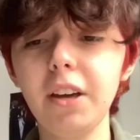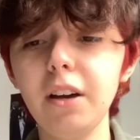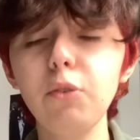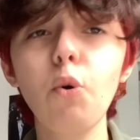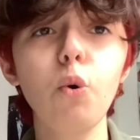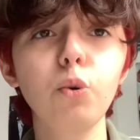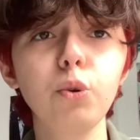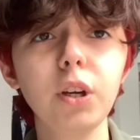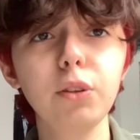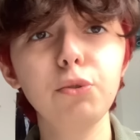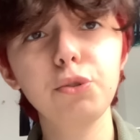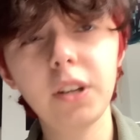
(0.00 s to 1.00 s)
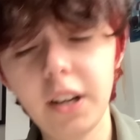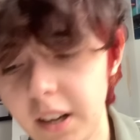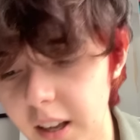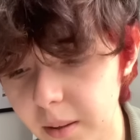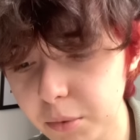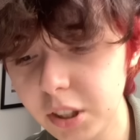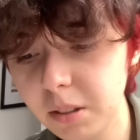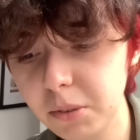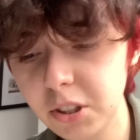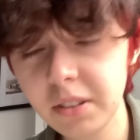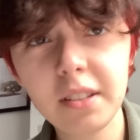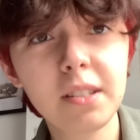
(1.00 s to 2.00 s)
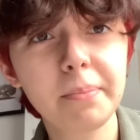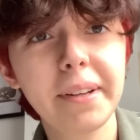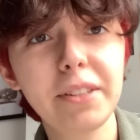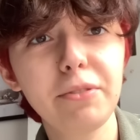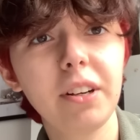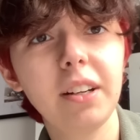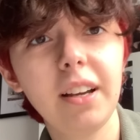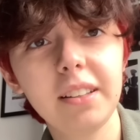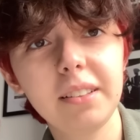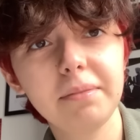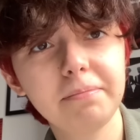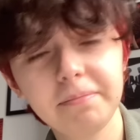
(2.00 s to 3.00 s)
veya korku diye düşünerek almıştım. İçinde smart var yani.